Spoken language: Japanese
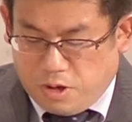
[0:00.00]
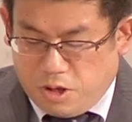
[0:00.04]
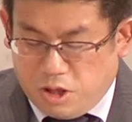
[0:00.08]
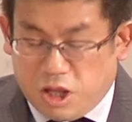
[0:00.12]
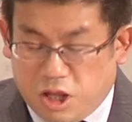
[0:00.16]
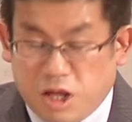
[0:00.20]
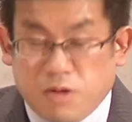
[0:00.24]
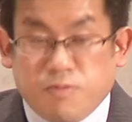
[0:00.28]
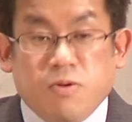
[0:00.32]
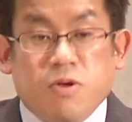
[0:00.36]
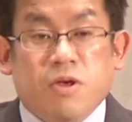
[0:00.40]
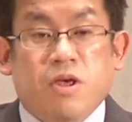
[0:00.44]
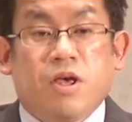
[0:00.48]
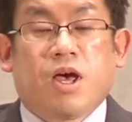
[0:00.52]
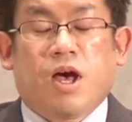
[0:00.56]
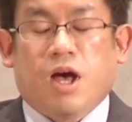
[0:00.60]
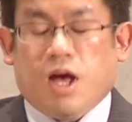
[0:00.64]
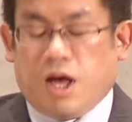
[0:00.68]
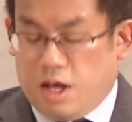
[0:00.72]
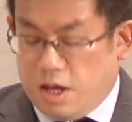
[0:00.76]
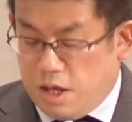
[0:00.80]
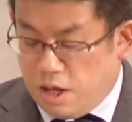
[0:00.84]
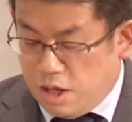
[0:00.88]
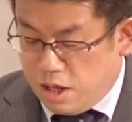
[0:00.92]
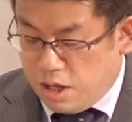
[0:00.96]
自分
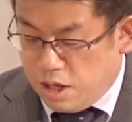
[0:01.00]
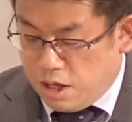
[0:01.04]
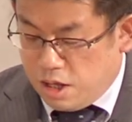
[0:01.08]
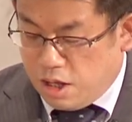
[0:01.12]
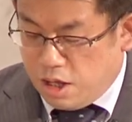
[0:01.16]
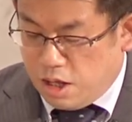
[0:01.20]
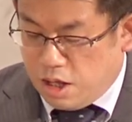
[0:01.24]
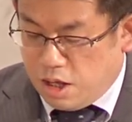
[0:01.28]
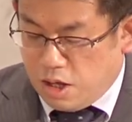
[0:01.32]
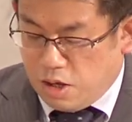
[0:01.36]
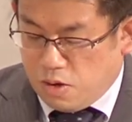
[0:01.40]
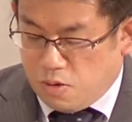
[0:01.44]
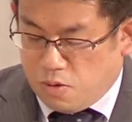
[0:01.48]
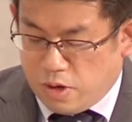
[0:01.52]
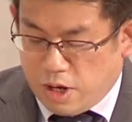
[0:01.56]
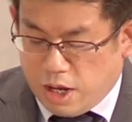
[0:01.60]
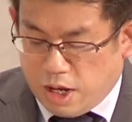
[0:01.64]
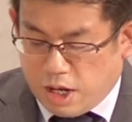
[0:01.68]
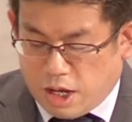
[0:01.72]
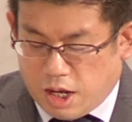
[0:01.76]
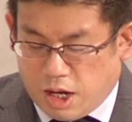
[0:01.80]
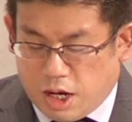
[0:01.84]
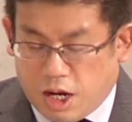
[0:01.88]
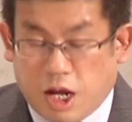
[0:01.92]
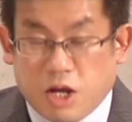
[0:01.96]
がこれ
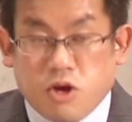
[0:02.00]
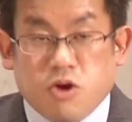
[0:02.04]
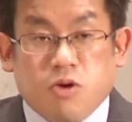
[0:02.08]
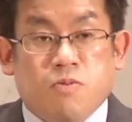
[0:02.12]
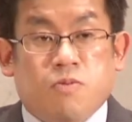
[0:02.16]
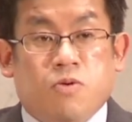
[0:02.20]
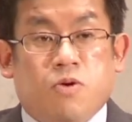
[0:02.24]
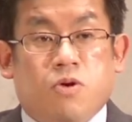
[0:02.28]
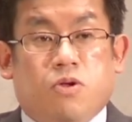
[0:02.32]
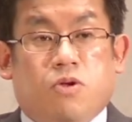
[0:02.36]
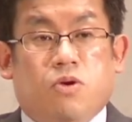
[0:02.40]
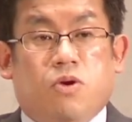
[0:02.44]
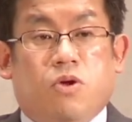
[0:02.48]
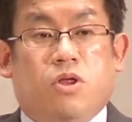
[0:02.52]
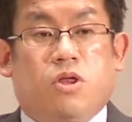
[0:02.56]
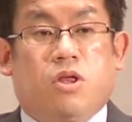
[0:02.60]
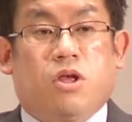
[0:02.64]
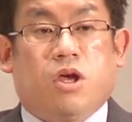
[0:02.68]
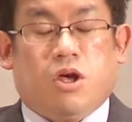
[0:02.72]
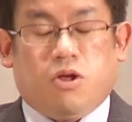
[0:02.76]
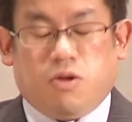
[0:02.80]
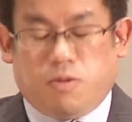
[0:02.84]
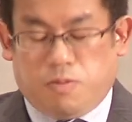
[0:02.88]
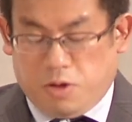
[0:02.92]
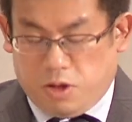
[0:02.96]
から歩もうとし
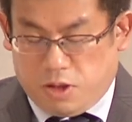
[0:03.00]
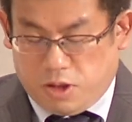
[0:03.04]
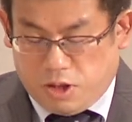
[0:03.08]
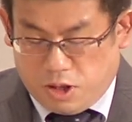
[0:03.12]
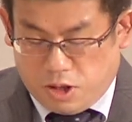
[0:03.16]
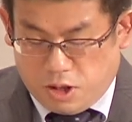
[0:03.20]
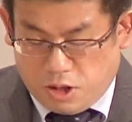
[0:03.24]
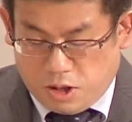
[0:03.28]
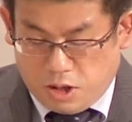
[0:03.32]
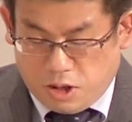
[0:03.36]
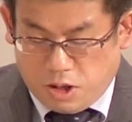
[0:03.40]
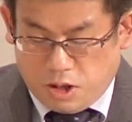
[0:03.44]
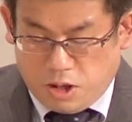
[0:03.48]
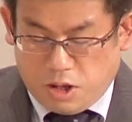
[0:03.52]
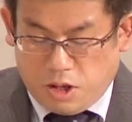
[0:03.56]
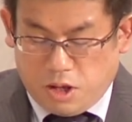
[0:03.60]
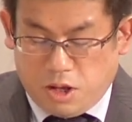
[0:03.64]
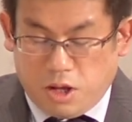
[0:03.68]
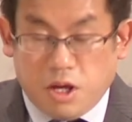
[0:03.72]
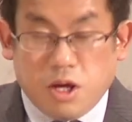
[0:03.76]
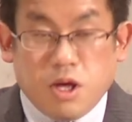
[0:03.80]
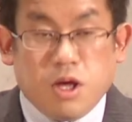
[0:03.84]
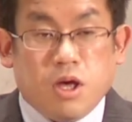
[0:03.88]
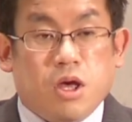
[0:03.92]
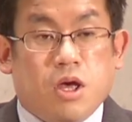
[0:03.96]
ている道、
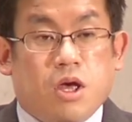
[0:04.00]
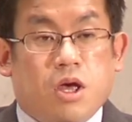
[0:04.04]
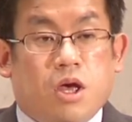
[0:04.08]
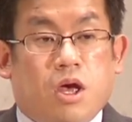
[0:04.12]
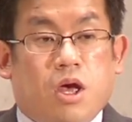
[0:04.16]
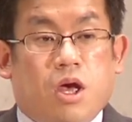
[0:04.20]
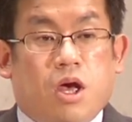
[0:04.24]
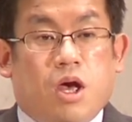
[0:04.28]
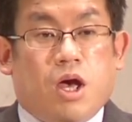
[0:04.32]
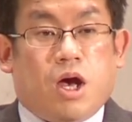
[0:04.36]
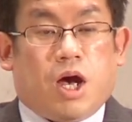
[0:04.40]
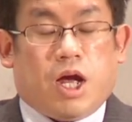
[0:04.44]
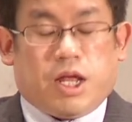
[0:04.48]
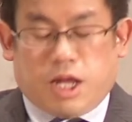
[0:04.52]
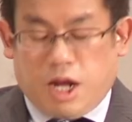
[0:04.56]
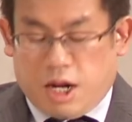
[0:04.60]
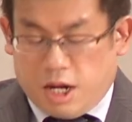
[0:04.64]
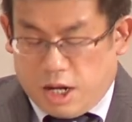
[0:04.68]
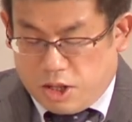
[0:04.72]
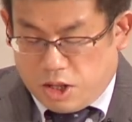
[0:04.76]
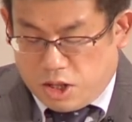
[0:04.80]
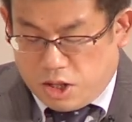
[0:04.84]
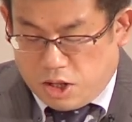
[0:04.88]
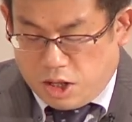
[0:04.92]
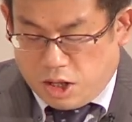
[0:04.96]

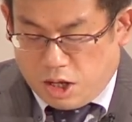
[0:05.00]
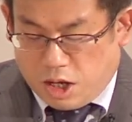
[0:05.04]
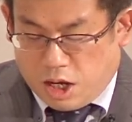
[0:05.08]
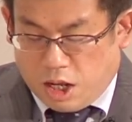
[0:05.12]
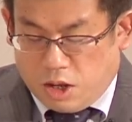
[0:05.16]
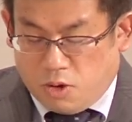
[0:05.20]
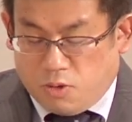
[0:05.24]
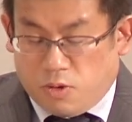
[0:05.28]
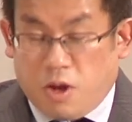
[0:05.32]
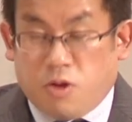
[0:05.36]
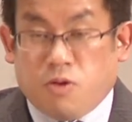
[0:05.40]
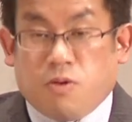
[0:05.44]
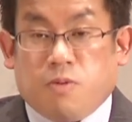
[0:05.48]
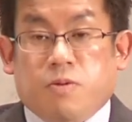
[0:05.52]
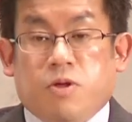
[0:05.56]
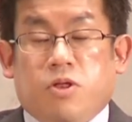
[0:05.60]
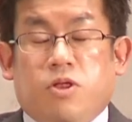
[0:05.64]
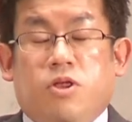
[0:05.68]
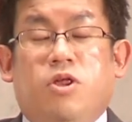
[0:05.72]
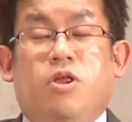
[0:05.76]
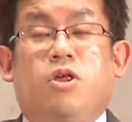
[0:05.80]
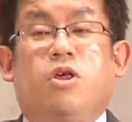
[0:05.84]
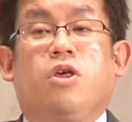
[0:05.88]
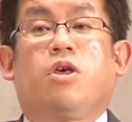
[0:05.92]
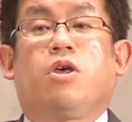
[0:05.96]
新しい門出の道、
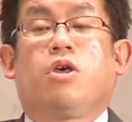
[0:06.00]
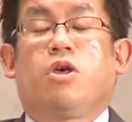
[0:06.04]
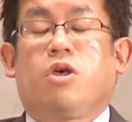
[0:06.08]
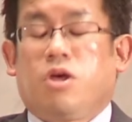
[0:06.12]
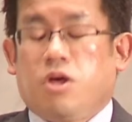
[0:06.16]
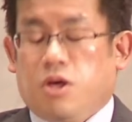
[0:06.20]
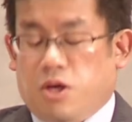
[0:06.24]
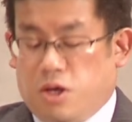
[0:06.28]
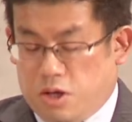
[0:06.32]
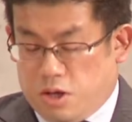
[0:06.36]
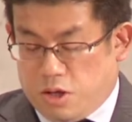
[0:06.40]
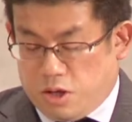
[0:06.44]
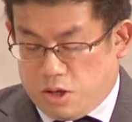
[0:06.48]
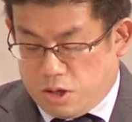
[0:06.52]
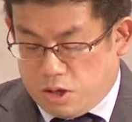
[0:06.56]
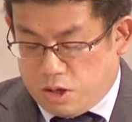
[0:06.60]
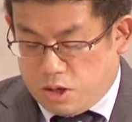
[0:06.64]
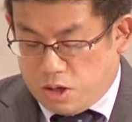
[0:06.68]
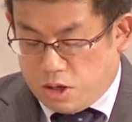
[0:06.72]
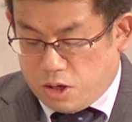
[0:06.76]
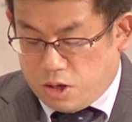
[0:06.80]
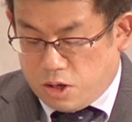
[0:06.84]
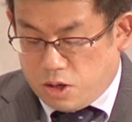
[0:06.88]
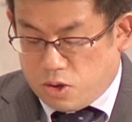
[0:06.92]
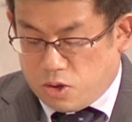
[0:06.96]

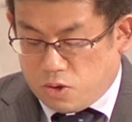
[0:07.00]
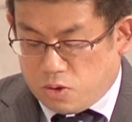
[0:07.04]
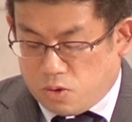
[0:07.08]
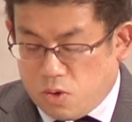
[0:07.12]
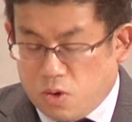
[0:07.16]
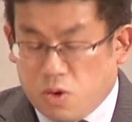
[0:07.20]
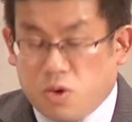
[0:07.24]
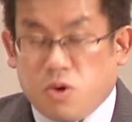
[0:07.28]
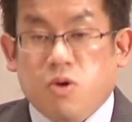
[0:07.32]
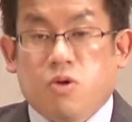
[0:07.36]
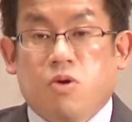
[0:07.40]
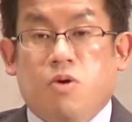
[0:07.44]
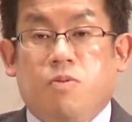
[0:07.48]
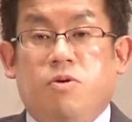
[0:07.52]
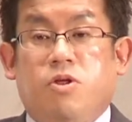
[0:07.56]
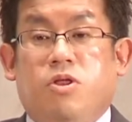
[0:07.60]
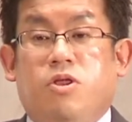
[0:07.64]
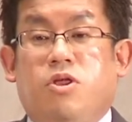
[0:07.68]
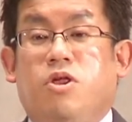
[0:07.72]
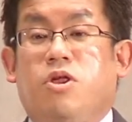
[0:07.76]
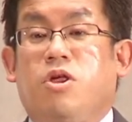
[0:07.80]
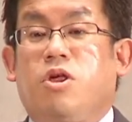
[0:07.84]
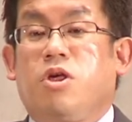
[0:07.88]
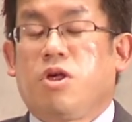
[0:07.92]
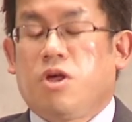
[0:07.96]
祝福の道、
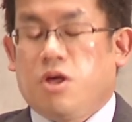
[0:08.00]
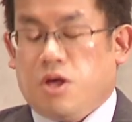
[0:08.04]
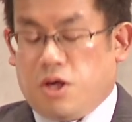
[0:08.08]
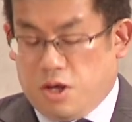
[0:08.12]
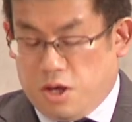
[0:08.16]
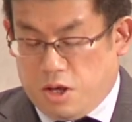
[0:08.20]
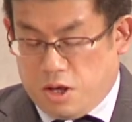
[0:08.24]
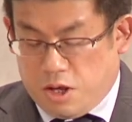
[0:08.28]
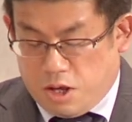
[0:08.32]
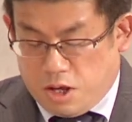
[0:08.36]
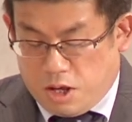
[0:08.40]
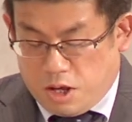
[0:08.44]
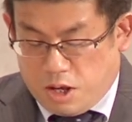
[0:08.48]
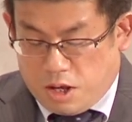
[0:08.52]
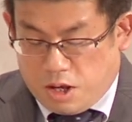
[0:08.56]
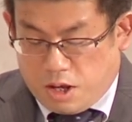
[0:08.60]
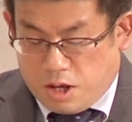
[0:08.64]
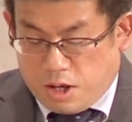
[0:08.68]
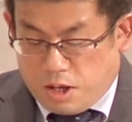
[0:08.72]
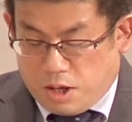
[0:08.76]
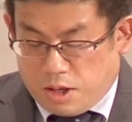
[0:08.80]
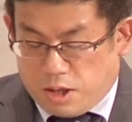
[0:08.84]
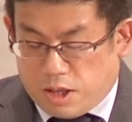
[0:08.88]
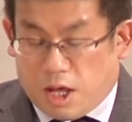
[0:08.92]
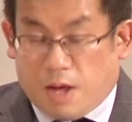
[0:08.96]

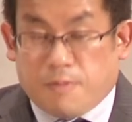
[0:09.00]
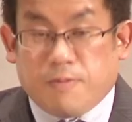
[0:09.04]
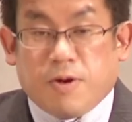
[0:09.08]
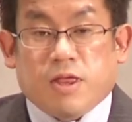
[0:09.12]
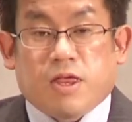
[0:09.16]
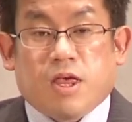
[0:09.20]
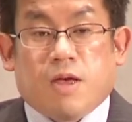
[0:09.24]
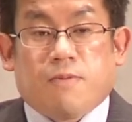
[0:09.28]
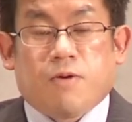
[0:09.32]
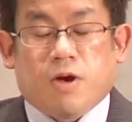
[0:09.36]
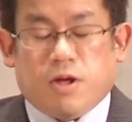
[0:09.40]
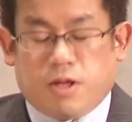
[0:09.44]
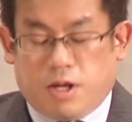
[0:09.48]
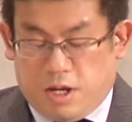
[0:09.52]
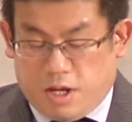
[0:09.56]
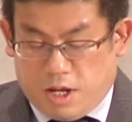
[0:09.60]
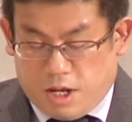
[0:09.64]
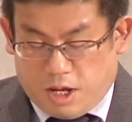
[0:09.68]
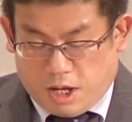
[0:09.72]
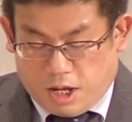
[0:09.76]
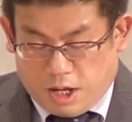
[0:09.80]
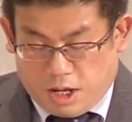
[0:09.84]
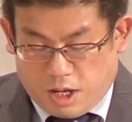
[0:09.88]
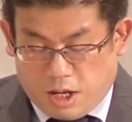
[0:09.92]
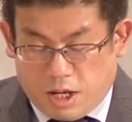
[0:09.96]
様々
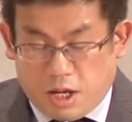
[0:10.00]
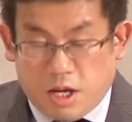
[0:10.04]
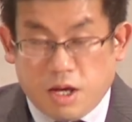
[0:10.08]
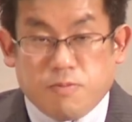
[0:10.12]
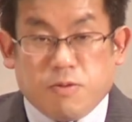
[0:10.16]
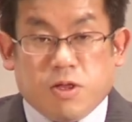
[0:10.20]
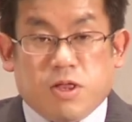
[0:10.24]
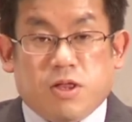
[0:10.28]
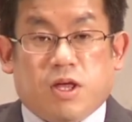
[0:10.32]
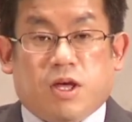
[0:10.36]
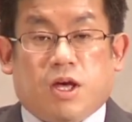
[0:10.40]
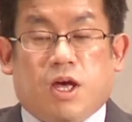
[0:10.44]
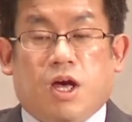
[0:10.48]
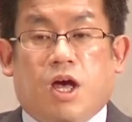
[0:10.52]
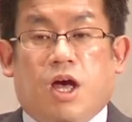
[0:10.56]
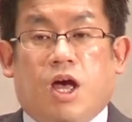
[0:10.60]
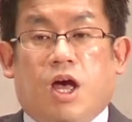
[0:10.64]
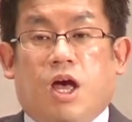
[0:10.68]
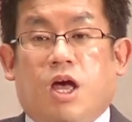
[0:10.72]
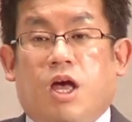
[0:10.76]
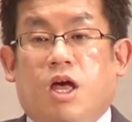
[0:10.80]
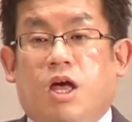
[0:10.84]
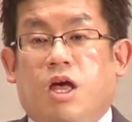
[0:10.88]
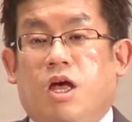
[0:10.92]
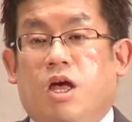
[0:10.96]
な道
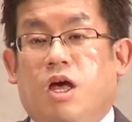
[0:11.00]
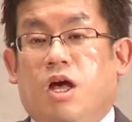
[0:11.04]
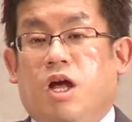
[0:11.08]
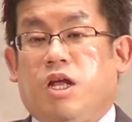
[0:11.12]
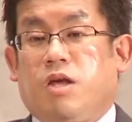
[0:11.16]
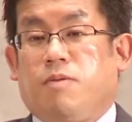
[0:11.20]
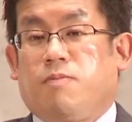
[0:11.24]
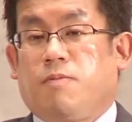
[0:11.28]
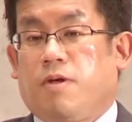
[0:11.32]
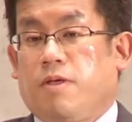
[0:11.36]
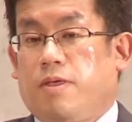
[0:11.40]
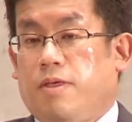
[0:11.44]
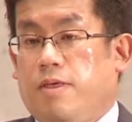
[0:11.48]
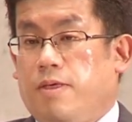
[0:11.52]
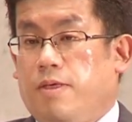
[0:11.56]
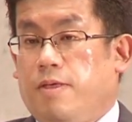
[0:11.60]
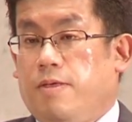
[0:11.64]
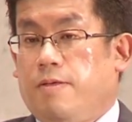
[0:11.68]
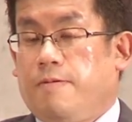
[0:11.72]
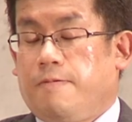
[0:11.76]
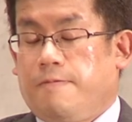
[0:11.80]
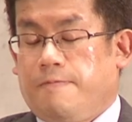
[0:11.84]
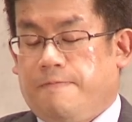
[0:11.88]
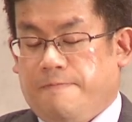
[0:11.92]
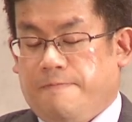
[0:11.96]
があります。